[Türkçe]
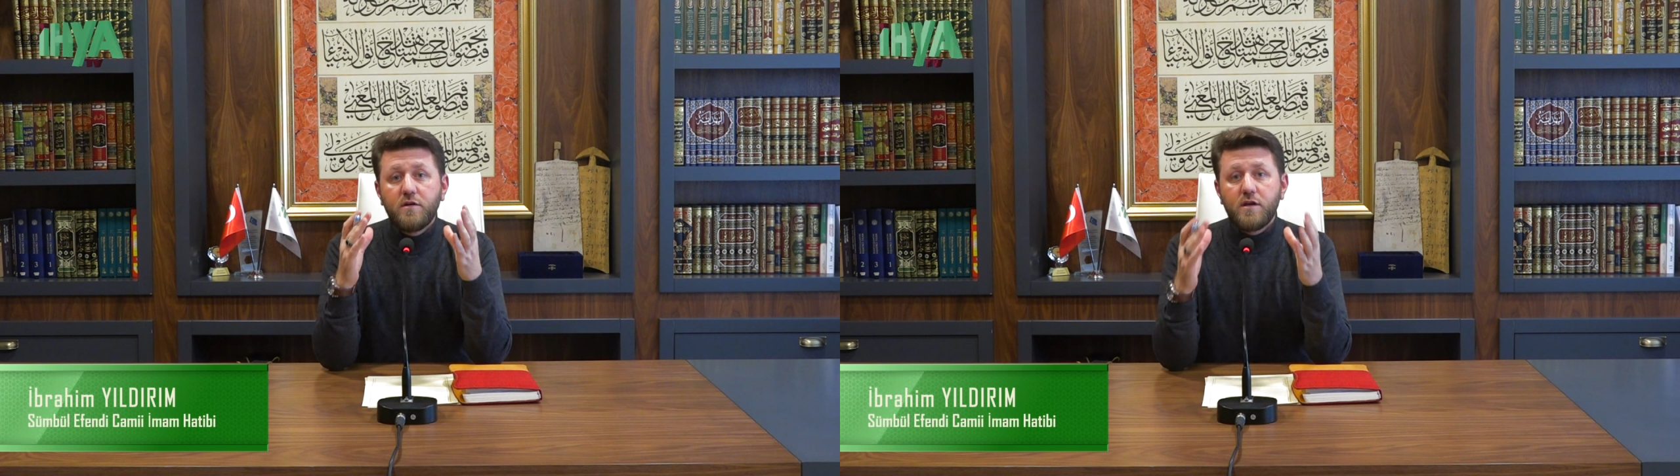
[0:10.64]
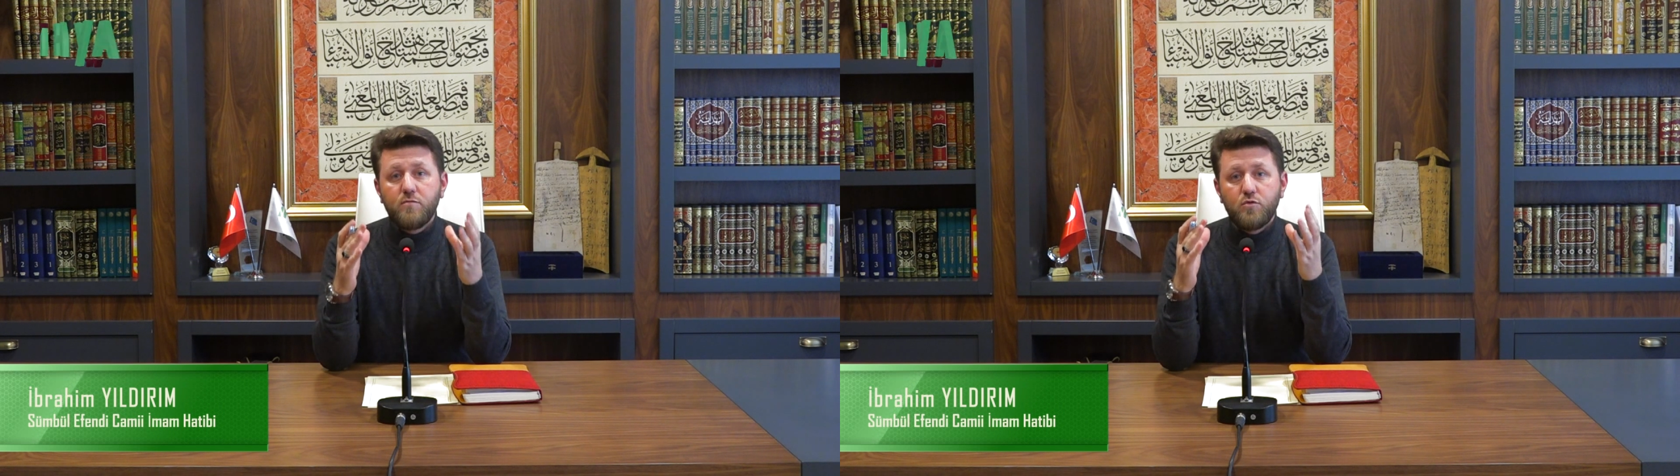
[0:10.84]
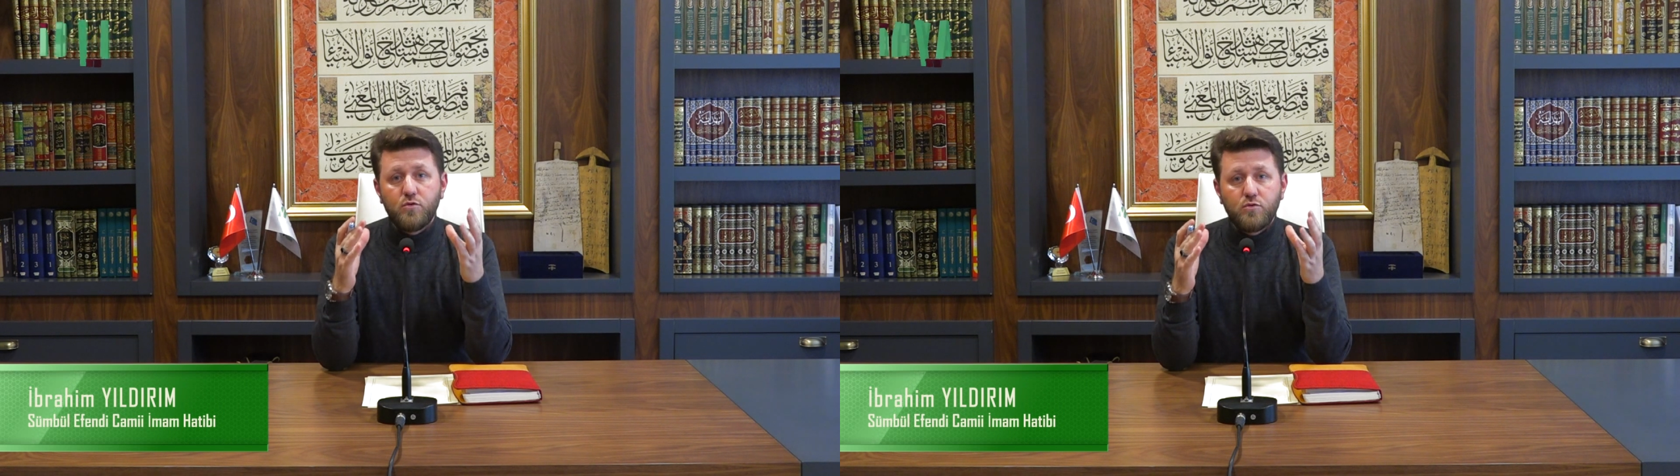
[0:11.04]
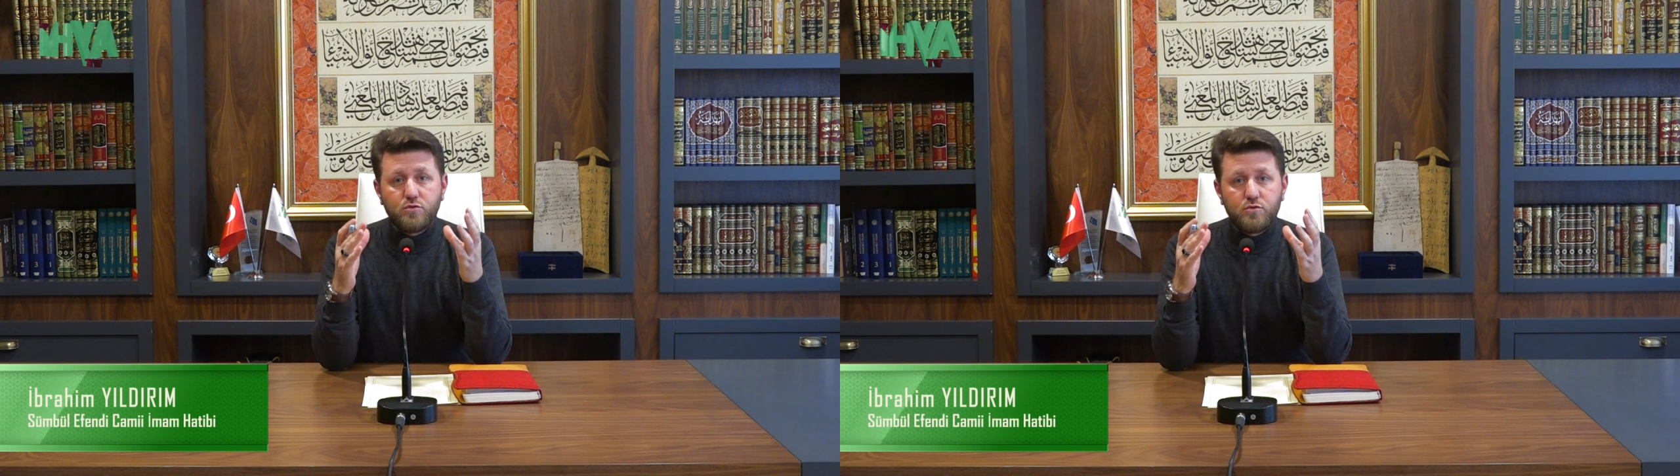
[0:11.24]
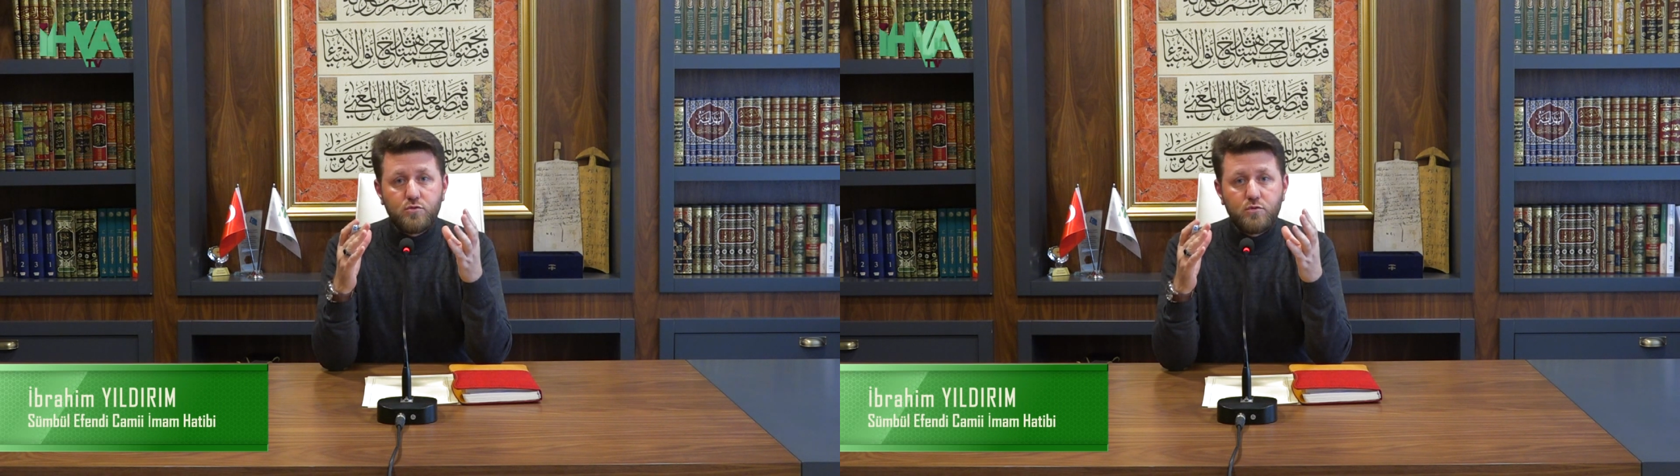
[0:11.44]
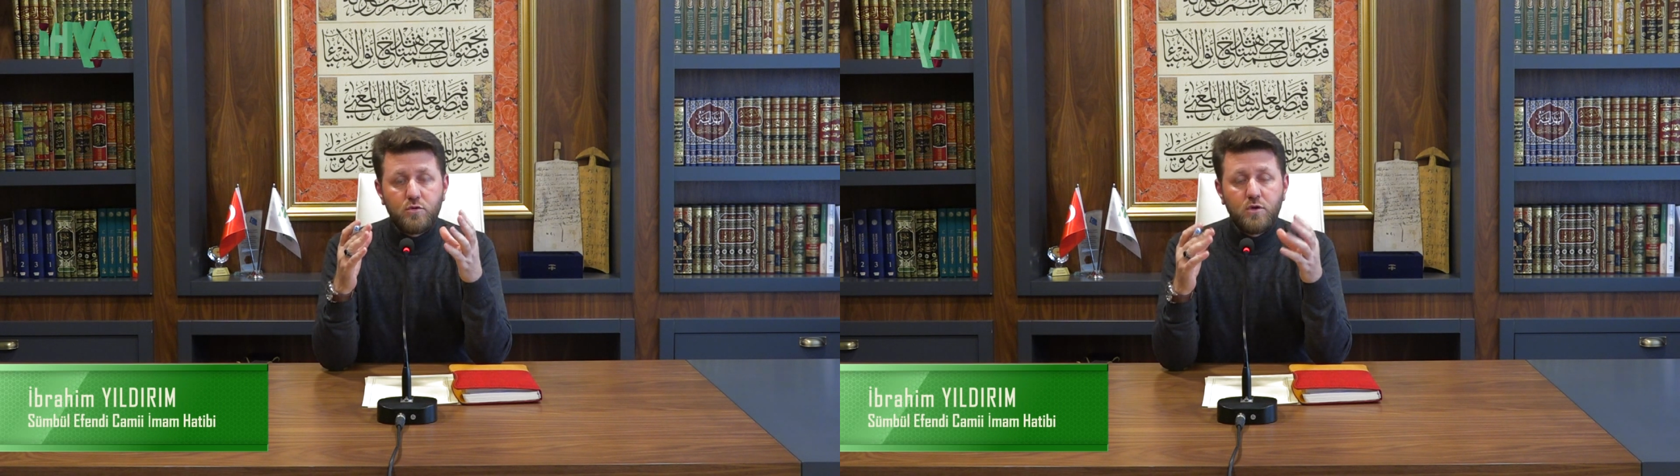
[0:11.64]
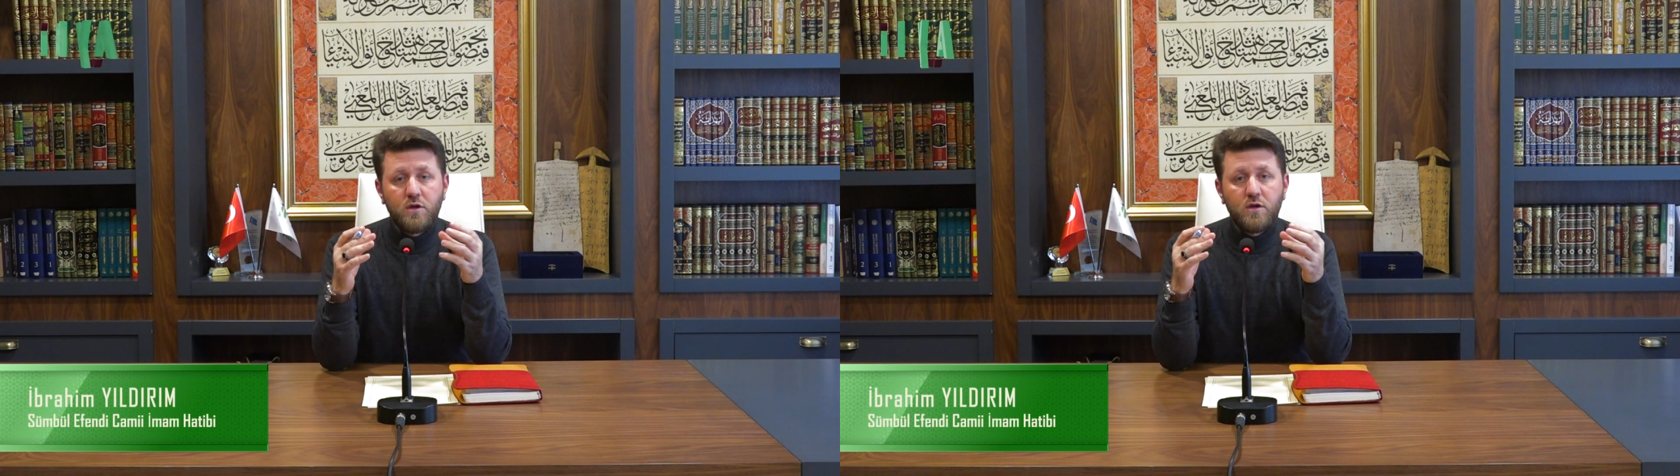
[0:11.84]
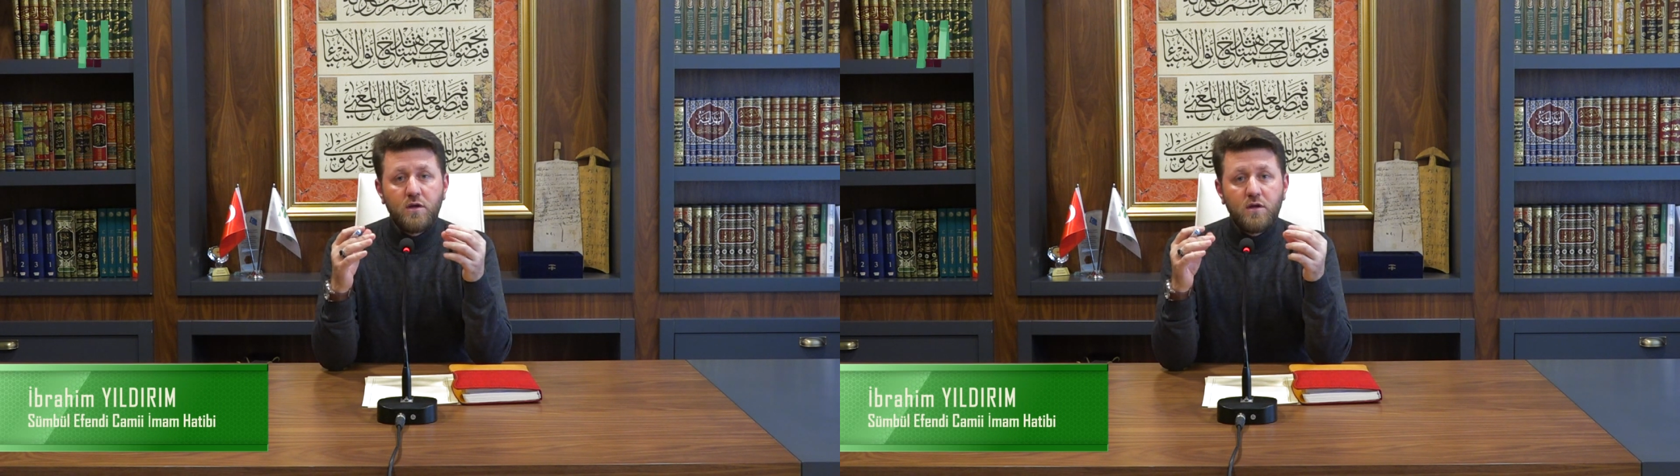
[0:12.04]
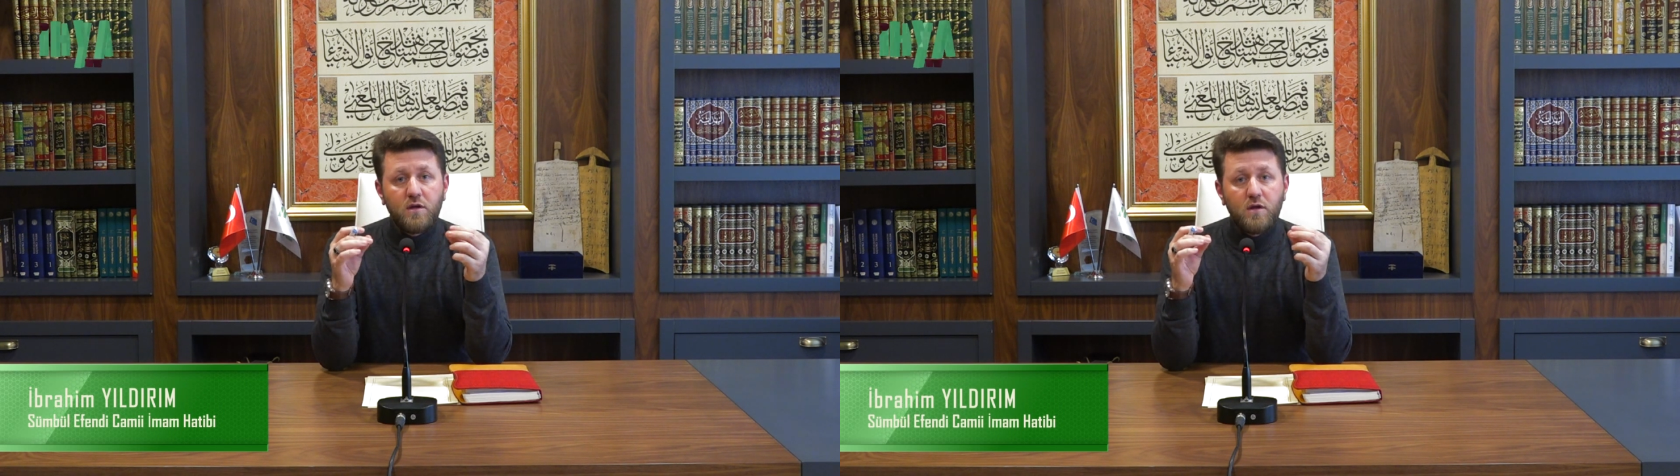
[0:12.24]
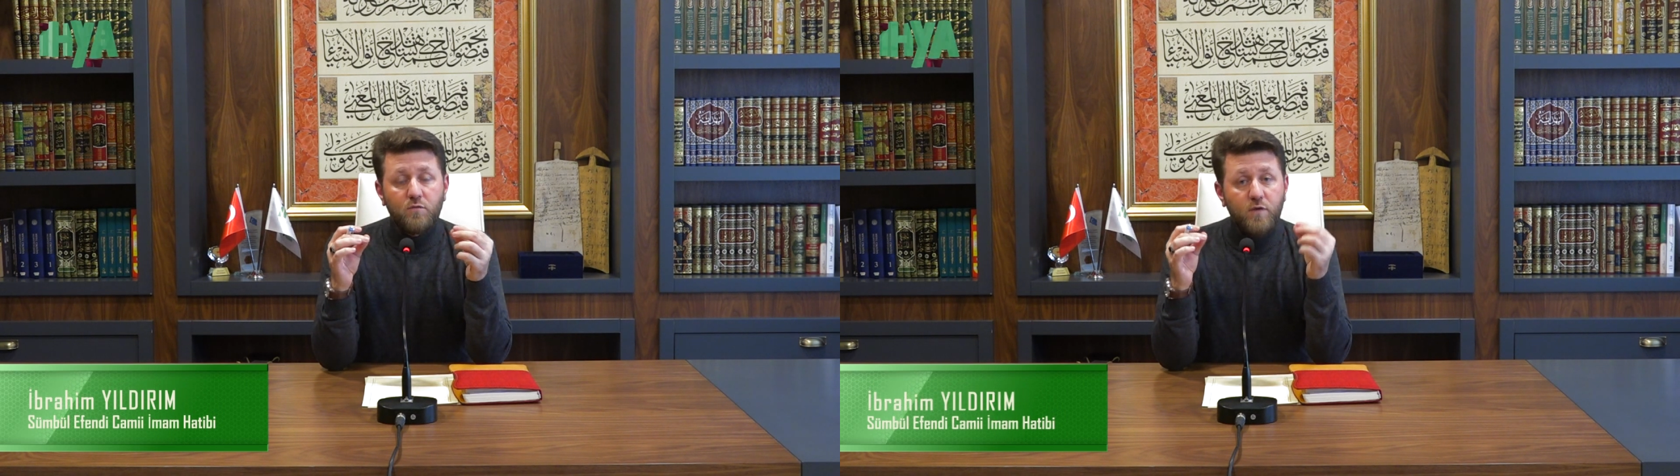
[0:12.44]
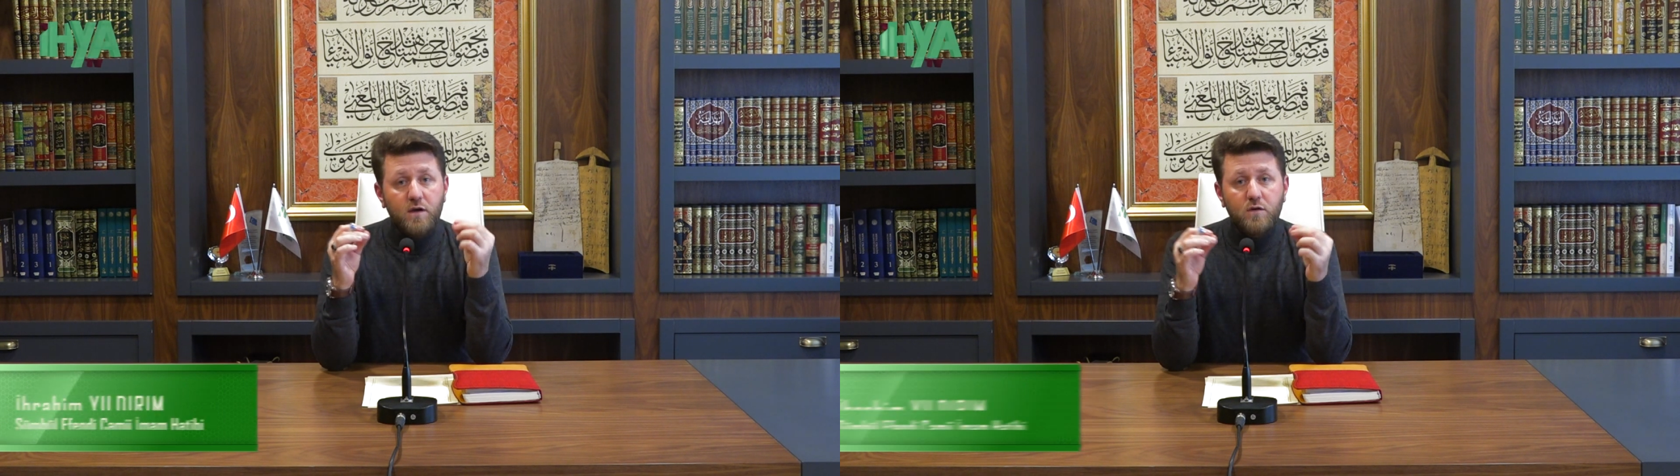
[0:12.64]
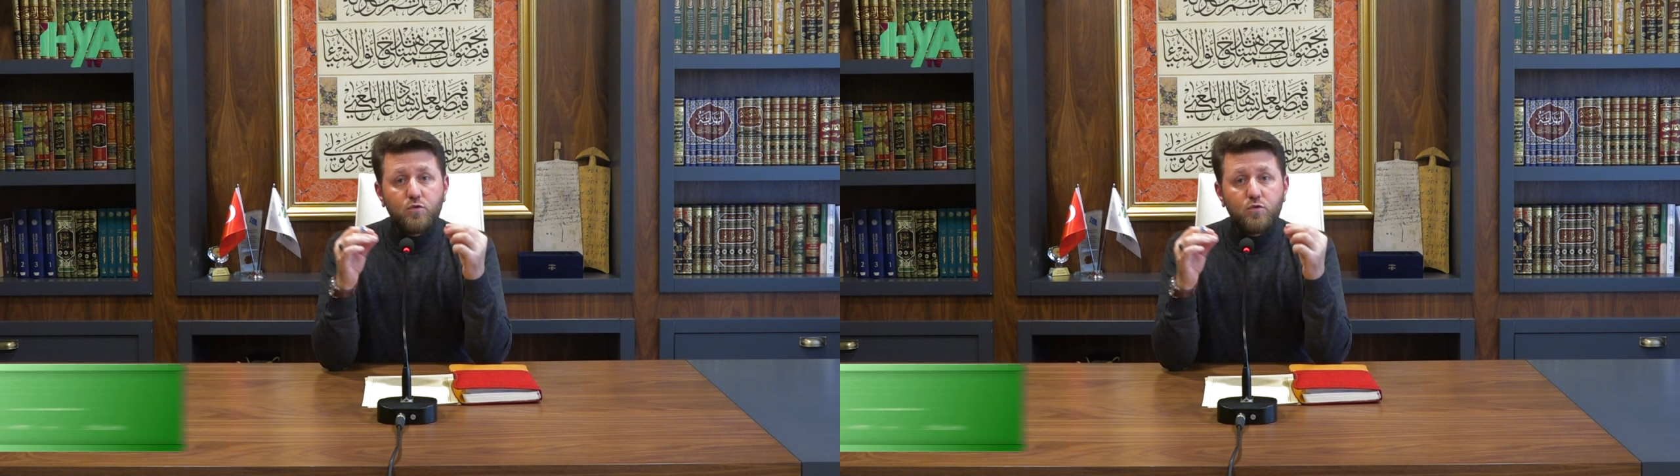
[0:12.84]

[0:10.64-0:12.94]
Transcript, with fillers: veremiyoruz? Veya